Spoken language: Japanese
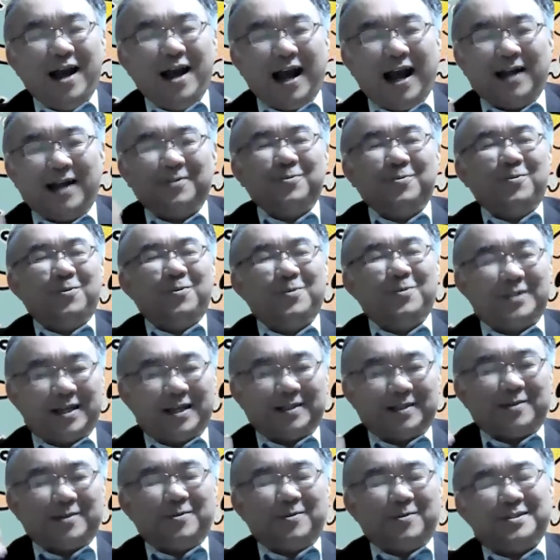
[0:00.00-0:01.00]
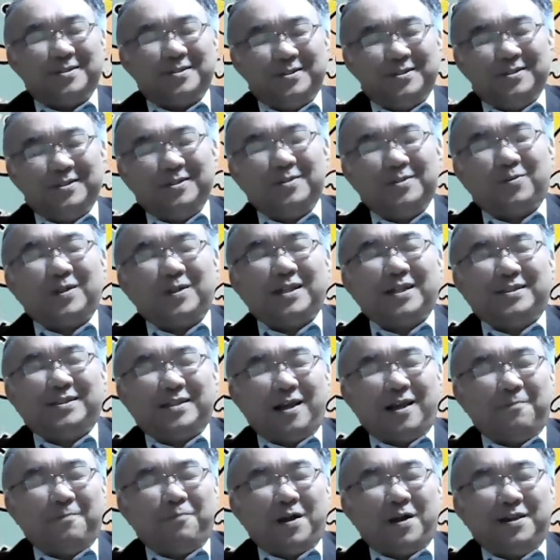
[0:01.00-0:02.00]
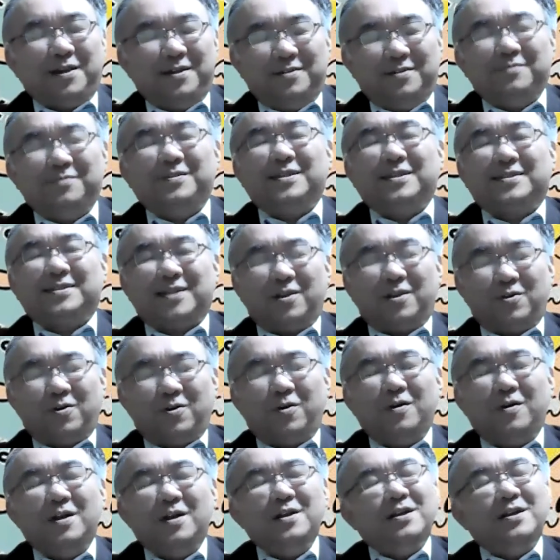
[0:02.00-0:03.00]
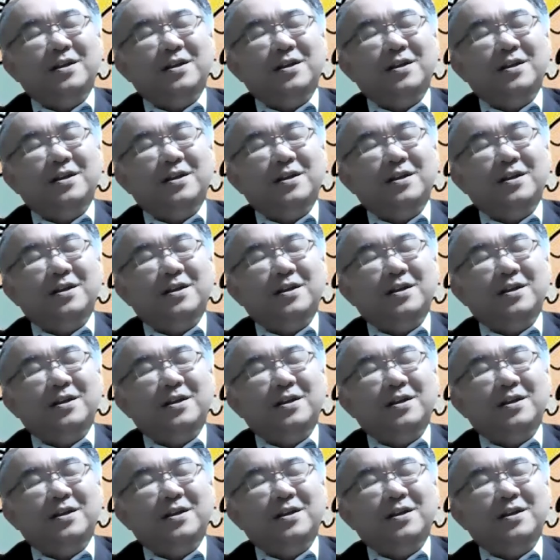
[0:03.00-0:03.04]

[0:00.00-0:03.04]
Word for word: 反応の仕方をする子たちってやっぱりいるんですけど、